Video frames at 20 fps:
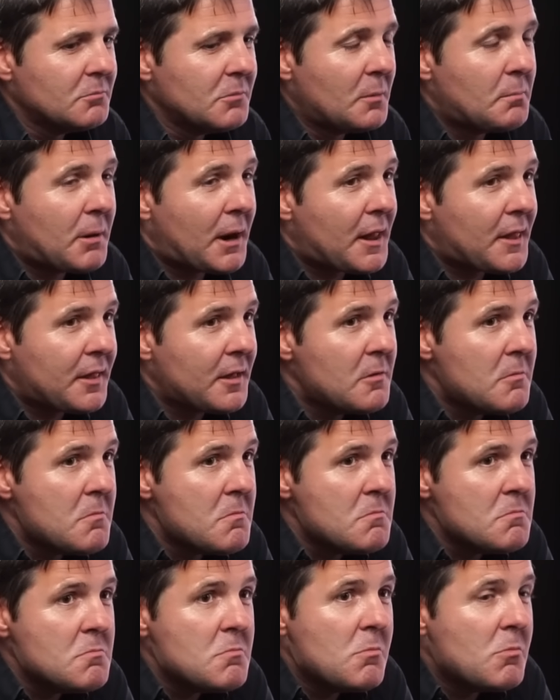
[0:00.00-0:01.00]
me parece
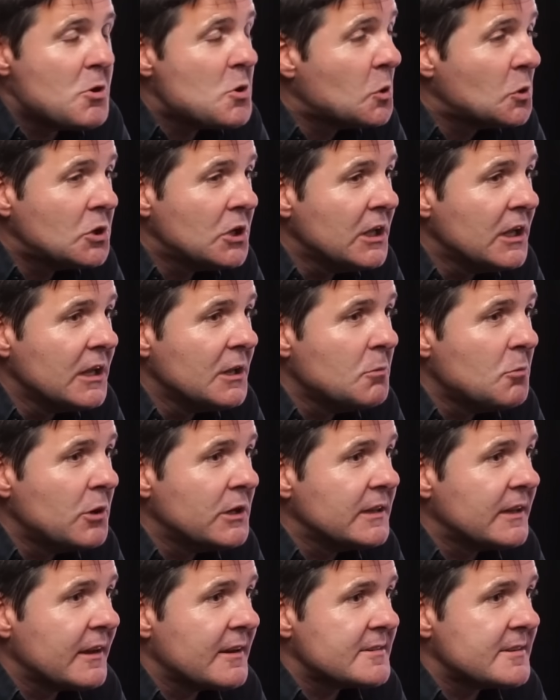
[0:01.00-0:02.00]
muy útil y
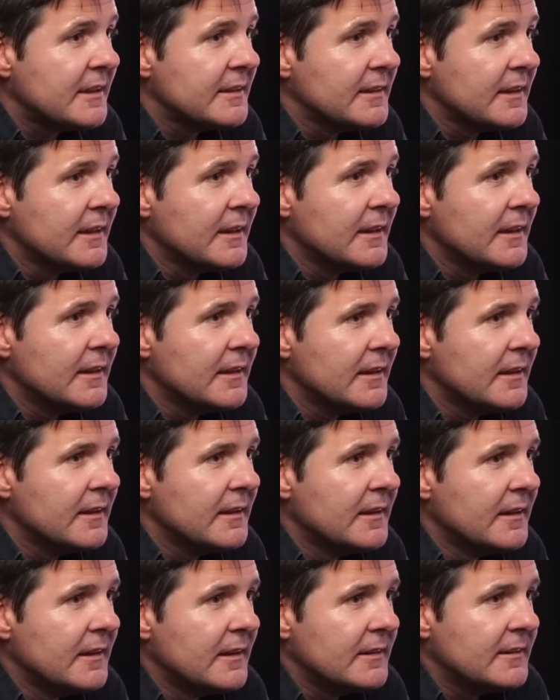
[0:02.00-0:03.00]
muy
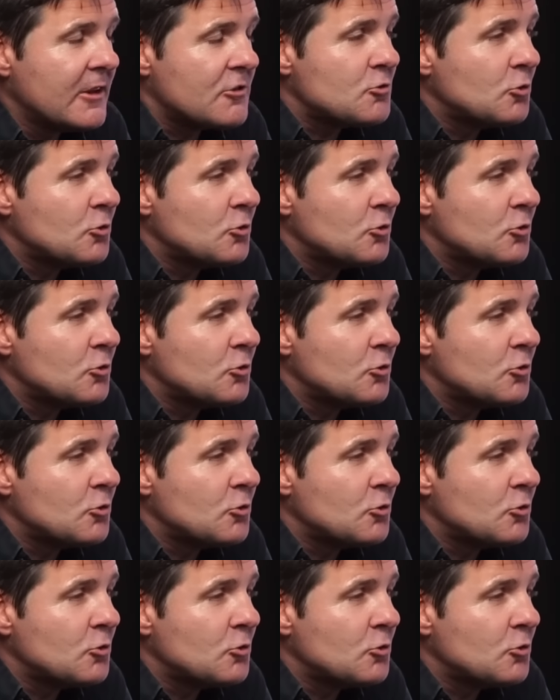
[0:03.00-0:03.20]
interesante de,